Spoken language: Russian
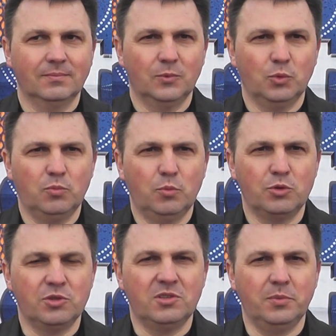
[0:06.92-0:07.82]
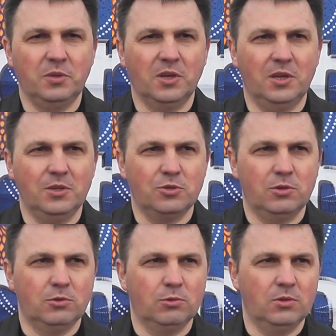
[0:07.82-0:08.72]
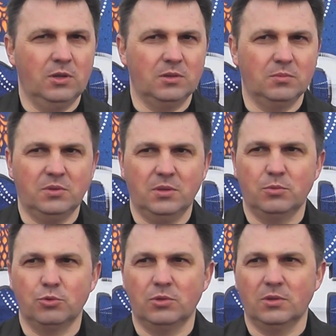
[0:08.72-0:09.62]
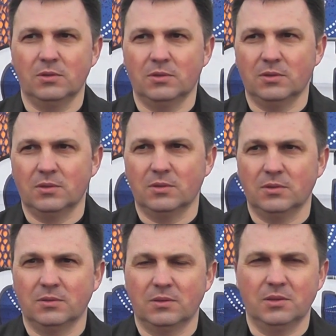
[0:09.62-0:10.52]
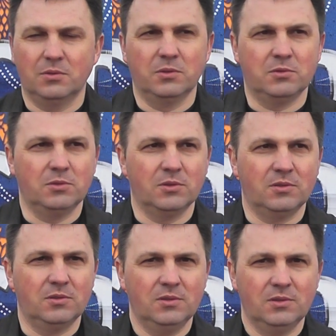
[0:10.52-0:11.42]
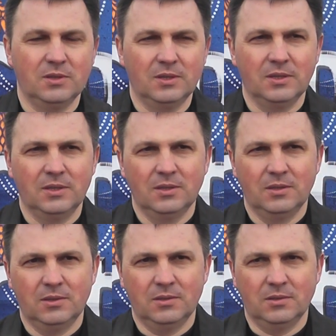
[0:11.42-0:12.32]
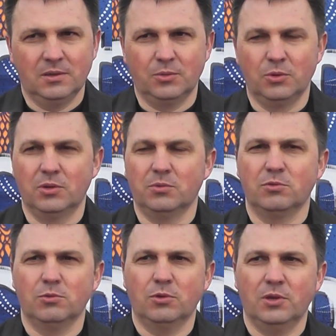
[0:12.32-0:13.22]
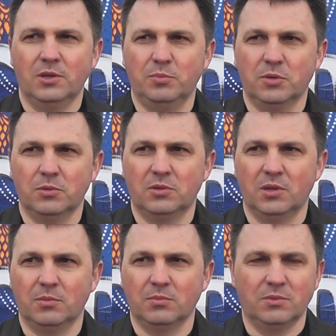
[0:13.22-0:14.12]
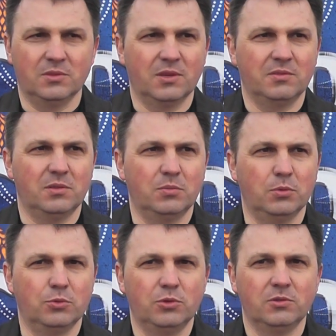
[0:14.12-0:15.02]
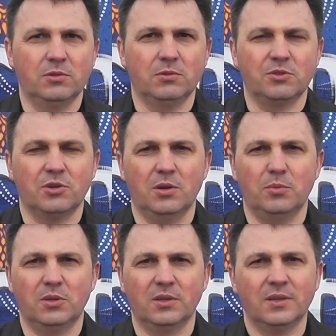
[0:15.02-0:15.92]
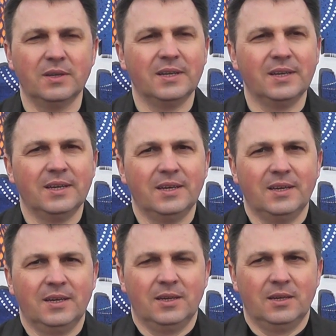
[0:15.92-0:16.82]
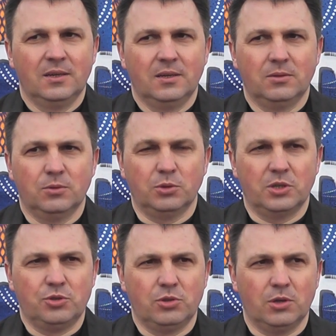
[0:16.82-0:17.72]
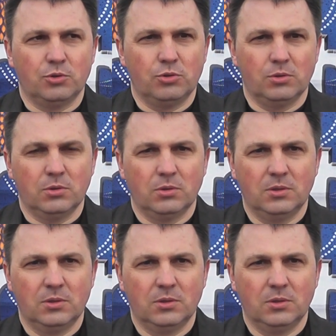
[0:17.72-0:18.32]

Ну, в большей степени, конечно, результатом, потому что э, ответственность довольно высокая, и первый тайм не совсем получился у нашей команды. Вот, я считаю, что